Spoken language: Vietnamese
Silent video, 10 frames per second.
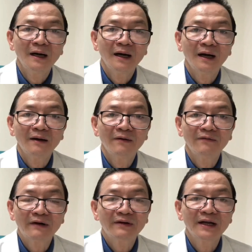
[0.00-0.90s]
à,
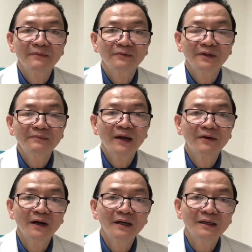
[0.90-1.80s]
và vấn đề một tiếp theo
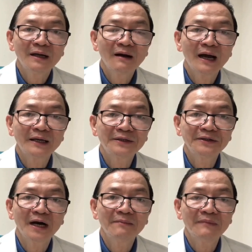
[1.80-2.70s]
nữa đó là
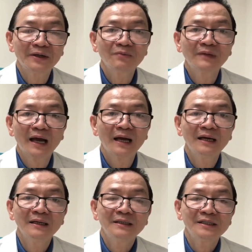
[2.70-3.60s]
trường hợp mà chúng ta
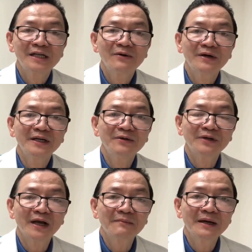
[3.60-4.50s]
sau khi điều
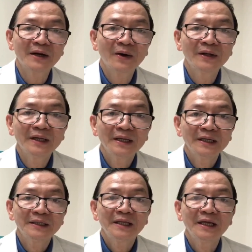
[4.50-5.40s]
trị HB rồi
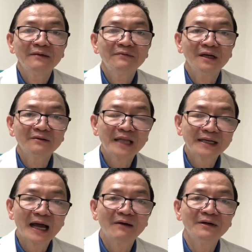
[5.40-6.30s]
thì những test
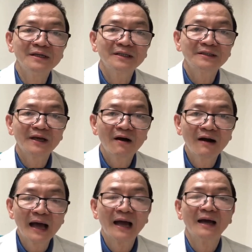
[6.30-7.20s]
nào được cho
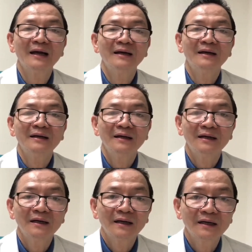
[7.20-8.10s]
là
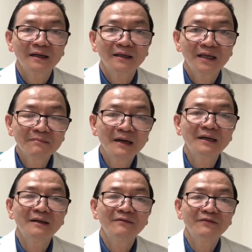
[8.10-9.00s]
chứng minh
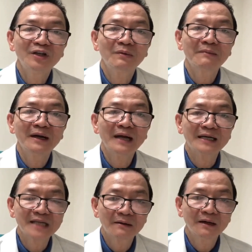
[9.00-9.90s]
vi trùng HB đã
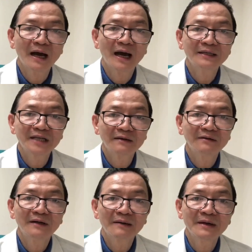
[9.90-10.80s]
đã sạch
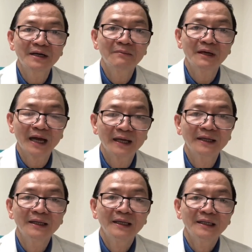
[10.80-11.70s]
HB trong mày dài
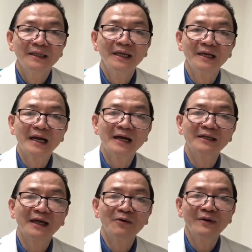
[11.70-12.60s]
thì hiện nay
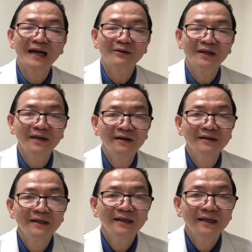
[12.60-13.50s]
theo khuyến cáo thế giới
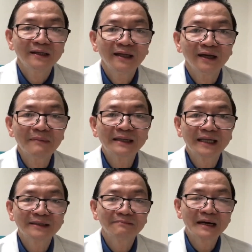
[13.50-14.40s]
thì ba
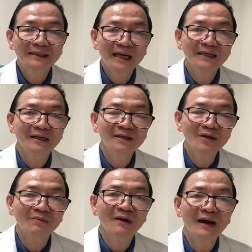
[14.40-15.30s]
test ba cái test được ứng
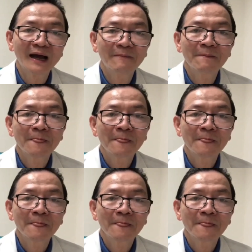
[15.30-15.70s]
dụng đó là